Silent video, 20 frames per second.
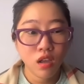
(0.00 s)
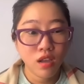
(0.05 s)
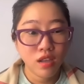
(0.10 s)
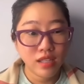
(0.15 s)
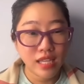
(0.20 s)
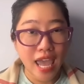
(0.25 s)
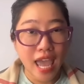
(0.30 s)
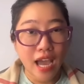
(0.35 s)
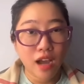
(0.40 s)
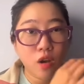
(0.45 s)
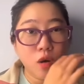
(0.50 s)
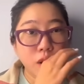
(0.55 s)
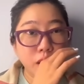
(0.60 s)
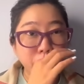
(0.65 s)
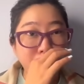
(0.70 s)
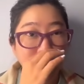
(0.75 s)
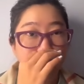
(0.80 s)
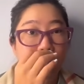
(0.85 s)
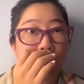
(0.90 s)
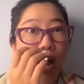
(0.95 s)
nhà có cái
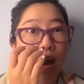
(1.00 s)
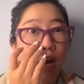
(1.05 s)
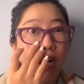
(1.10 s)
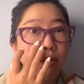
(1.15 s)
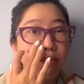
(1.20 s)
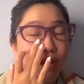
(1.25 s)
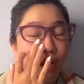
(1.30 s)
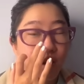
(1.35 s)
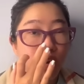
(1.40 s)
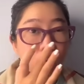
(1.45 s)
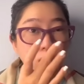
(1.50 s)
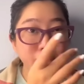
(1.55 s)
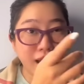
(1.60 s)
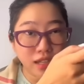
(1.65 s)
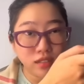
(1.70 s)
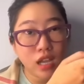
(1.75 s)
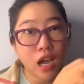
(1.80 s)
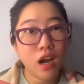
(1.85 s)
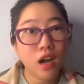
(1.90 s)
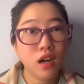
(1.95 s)
bàn thờ mà có cái
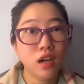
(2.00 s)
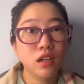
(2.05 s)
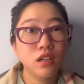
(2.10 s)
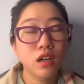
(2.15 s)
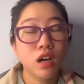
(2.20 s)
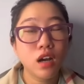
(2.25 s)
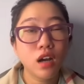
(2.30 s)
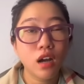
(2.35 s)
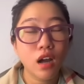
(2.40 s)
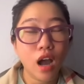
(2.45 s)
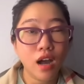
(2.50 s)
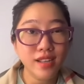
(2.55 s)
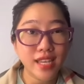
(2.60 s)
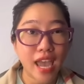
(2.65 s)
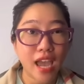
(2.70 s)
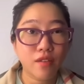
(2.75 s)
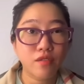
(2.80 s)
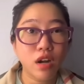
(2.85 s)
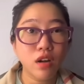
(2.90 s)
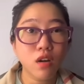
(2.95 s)
bàn thờ ờ, ở
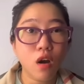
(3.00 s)
nhà vẫn